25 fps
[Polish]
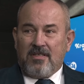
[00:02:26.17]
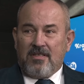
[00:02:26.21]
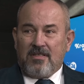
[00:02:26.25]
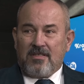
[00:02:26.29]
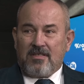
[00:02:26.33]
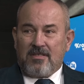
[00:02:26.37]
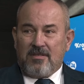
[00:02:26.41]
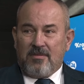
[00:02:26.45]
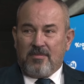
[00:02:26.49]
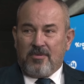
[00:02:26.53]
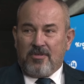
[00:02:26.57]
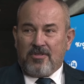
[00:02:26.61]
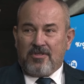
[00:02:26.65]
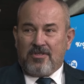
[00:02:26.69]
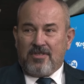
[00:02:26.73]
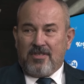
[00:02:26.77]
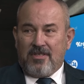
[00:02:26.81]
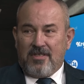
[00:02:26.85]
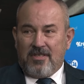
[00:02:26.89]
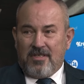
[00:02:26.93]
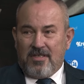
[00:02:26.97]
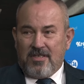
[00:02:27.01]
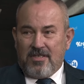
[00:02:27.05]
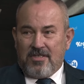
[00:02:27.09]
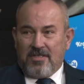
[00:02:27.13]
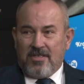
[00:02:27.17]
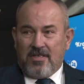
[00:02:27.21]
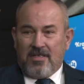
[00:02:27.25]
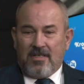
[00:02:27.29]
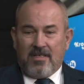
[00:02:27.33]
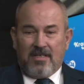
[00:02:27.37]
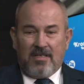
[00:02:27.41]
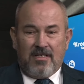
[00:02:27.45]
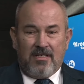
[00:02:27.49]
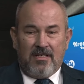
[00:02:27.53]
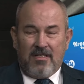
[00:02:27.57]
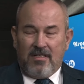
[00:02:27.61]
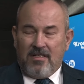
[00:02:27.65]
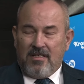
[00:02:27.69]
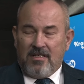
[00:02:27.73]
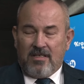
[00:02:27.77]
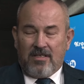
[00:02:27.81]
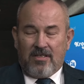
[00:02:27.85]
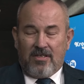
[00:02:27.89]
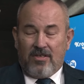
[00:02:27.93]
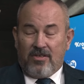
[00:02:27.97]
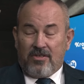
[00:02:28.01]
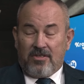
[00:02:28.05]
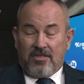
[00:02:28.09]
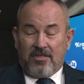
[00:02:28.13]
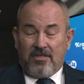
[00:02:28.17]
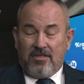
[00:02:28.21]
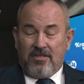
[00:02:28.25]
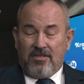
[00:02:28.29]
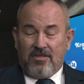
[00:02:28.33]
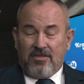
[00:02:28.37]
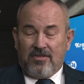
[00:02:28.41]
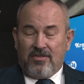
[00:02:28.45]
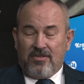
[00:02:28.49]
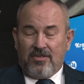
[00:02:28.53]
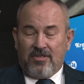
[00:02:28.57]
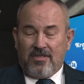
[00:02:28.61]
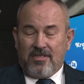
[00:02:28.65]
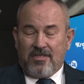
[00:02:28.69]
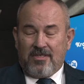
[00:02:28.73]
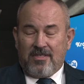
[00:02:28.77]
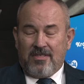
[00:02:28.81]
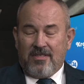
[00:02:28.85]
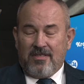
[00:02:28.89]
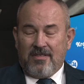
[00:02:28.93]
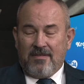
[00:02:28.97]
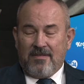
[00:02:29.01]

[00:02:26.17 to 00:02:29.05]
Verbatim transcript: soboty i niedzielę korki notoryczne.